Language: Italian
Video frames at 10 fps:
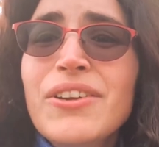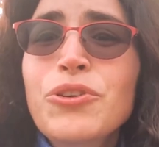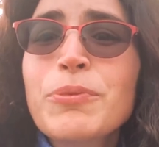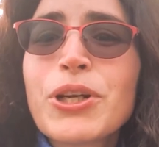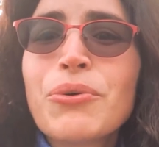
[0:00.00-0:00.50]

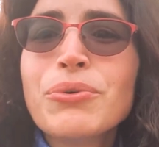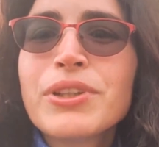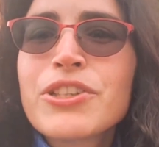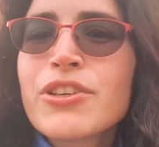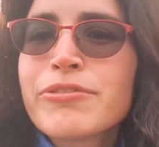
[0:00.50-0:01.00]
Numero
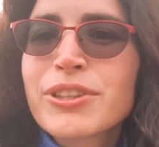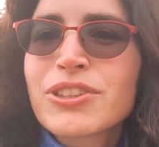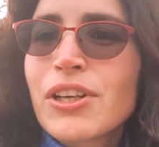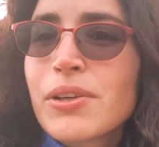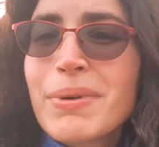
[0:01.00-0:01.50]
11, forse
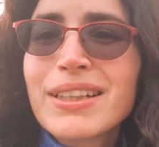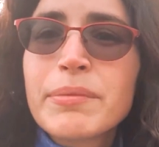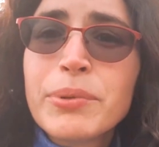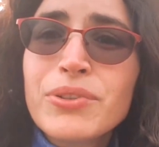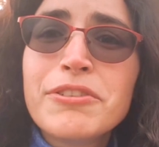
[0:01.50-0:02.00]
la domanda
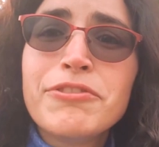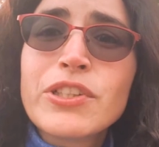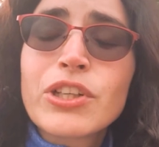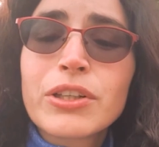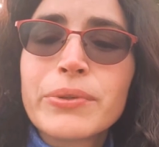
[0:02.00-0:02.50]
più
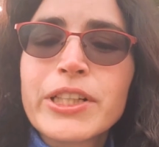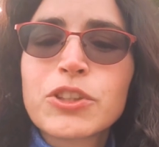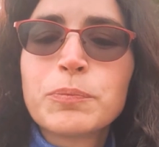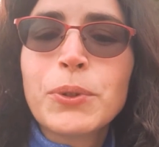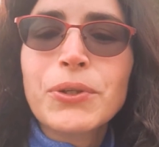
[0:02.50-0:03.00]
difficile a cui
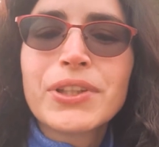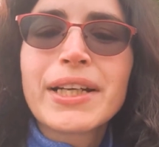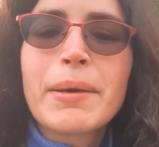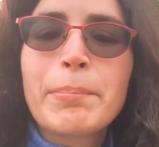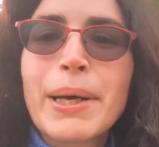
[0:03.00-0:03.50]

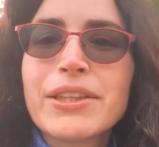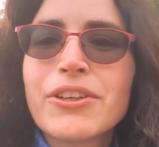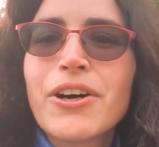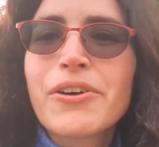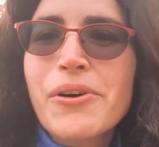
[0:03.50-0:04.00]
rispondere,
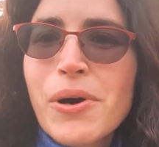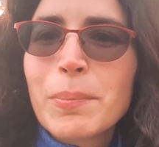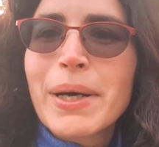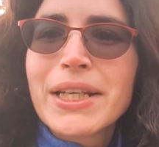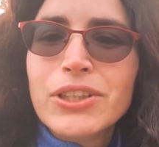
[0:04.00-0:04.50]
Pandoro o
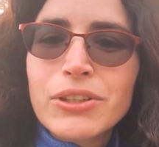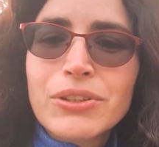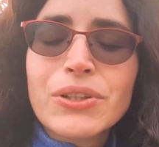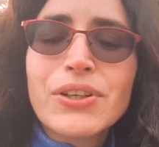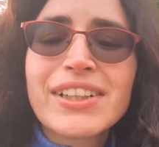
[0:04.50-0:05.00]

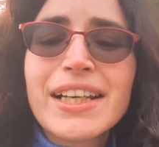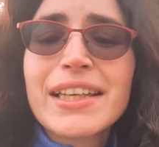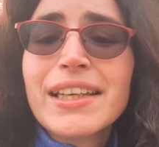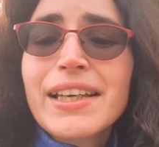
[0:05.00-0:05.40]
Panettone?